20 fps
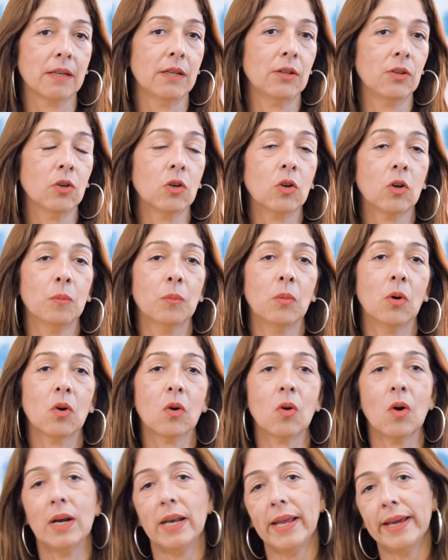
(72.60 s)
que nos
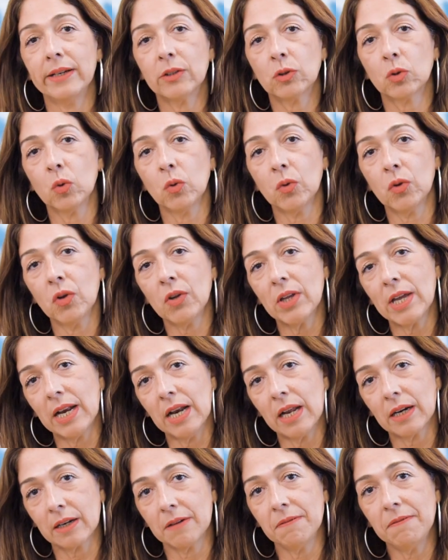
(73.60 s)
convocó al estudio y a
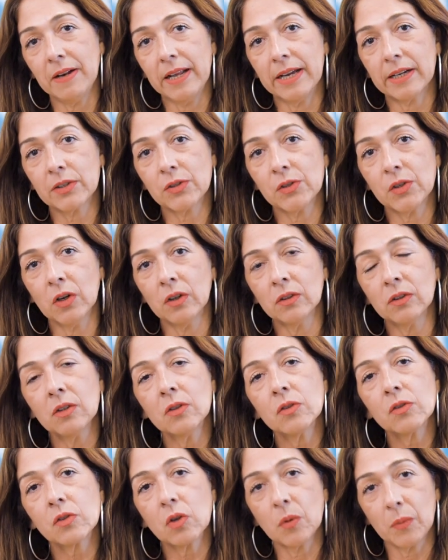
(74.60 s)
la
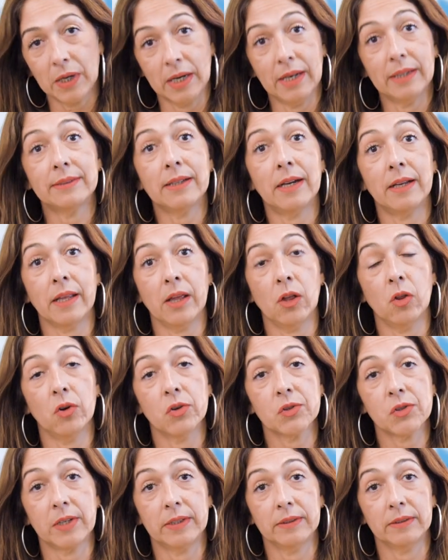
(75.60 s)
reflexión sobre la tarea
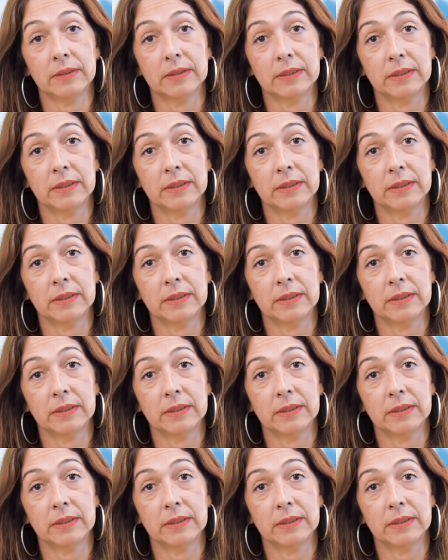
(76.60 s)
docente.